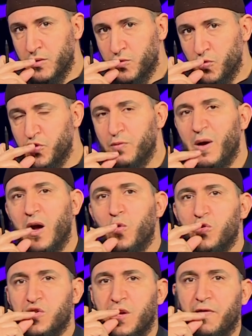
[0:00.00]
تطبق
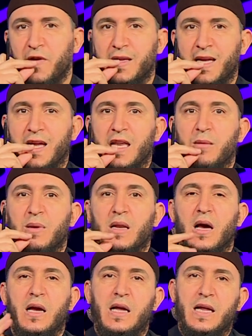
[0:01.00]
الشفتين من
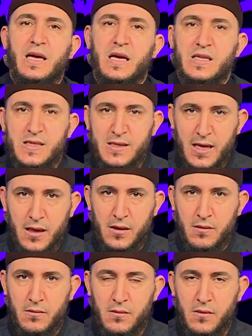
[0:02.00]
غير كز
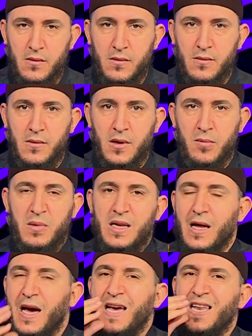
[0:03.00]

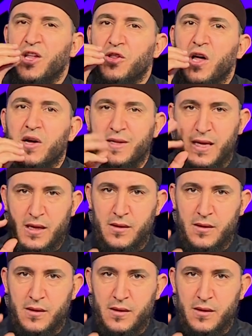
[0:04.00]
من غير ضغط